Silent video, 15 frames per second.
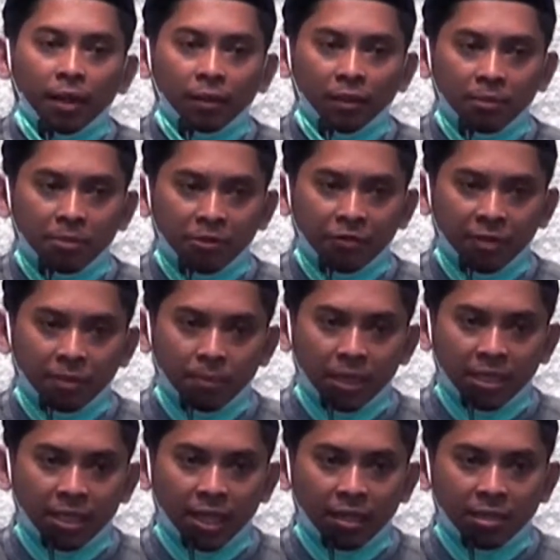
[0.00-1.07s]
Allah
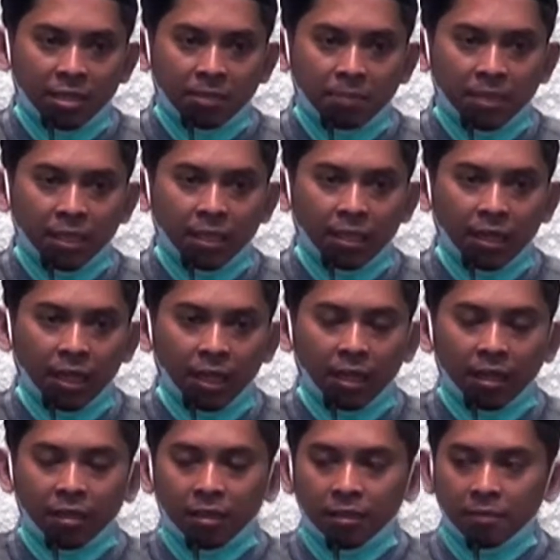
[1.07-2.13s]
berfirman, Yahdi
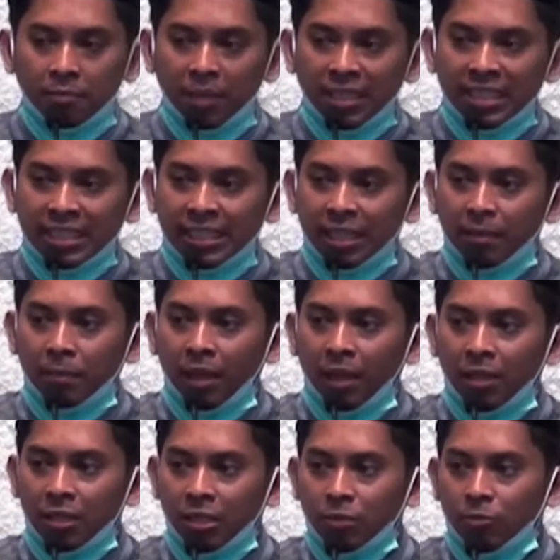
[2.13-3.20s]
bihillah
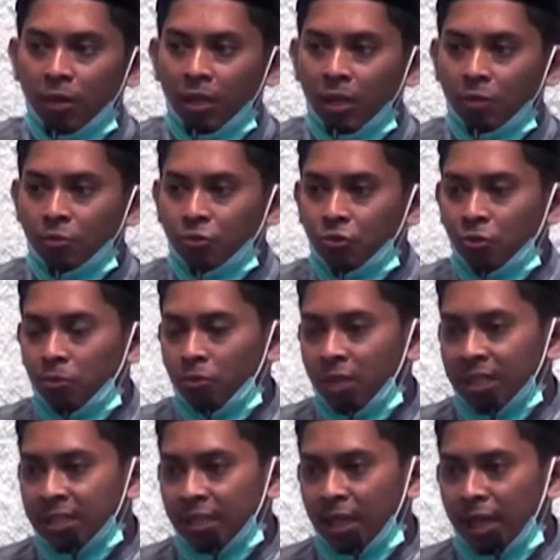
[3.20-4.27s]
manittaba'a ridwanahu
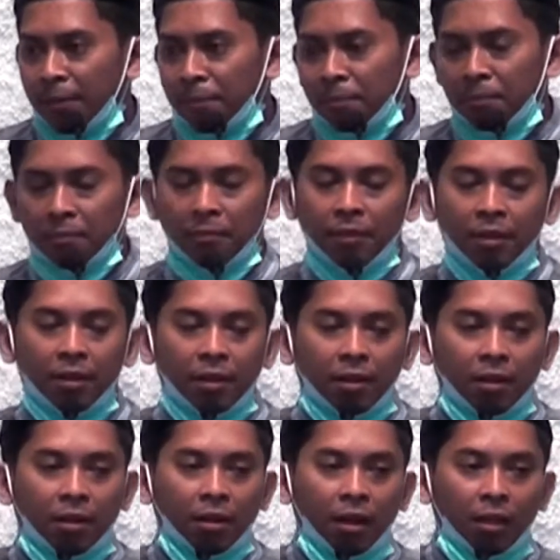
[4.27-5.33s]
subulas salam.
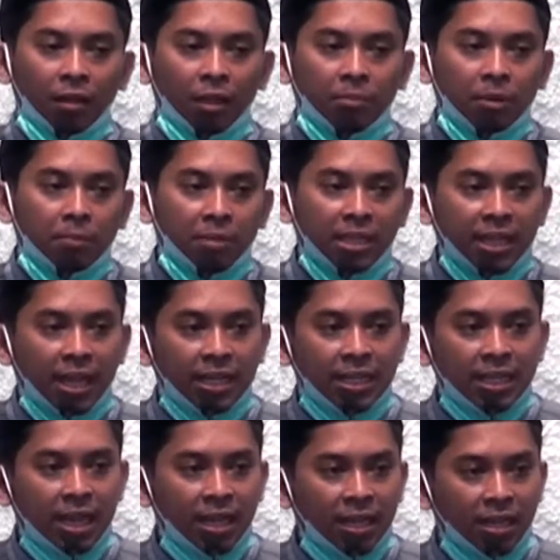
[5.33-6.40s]
Allah memberikan
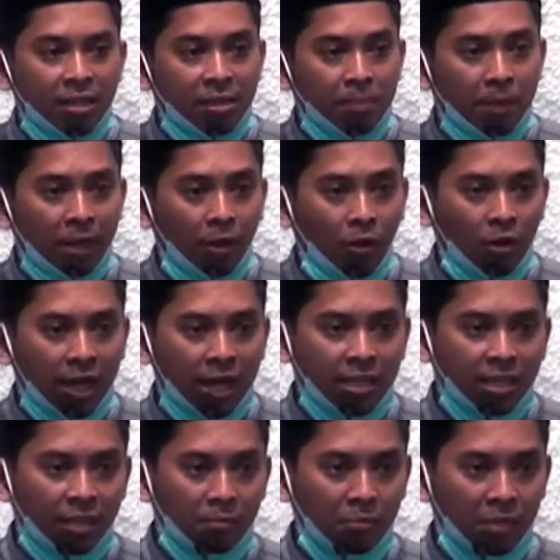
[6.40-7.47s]
hidayah kepada orang
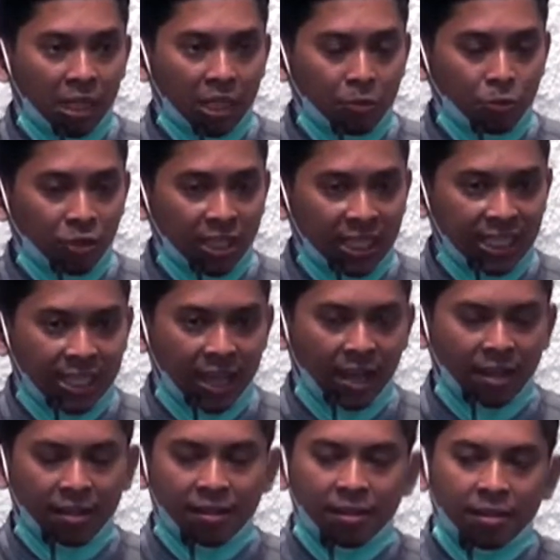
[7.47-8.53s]
yang
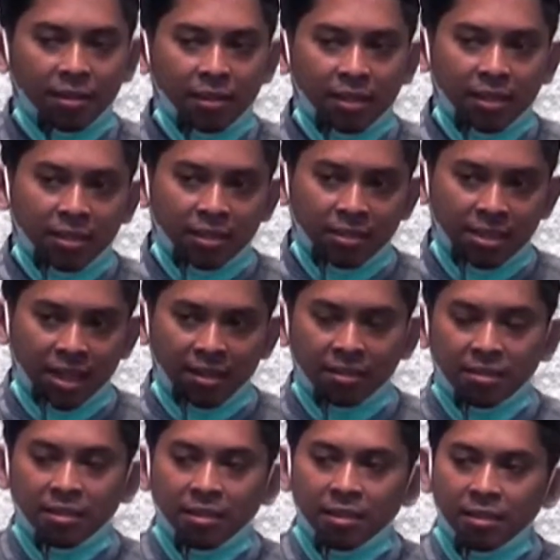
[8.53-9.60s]
mengikutinya. Ya,
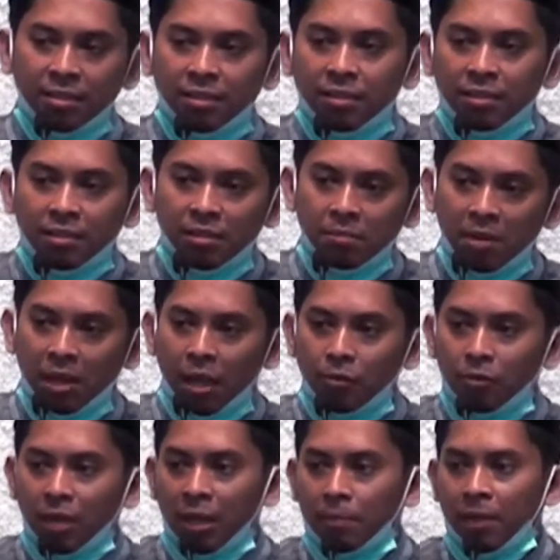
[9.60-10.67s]
di sini sebagian
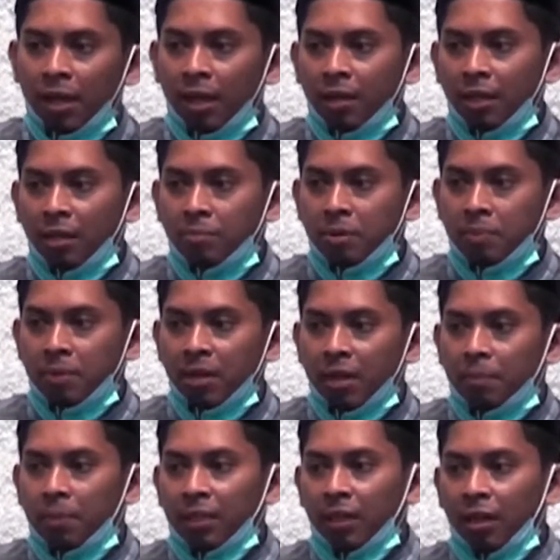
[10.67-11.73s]
ulama ada yang
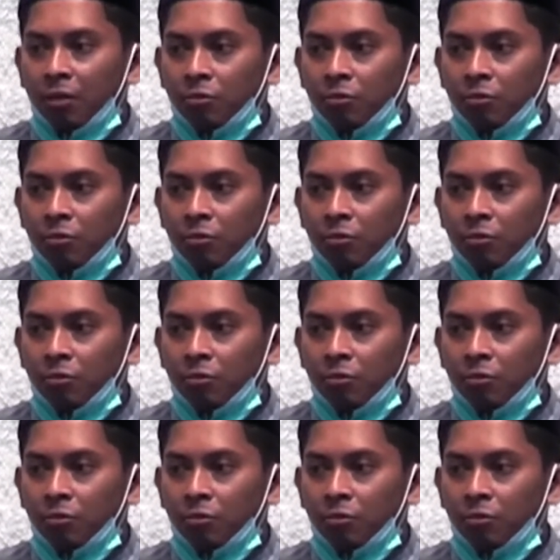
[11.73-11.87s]
berpendapat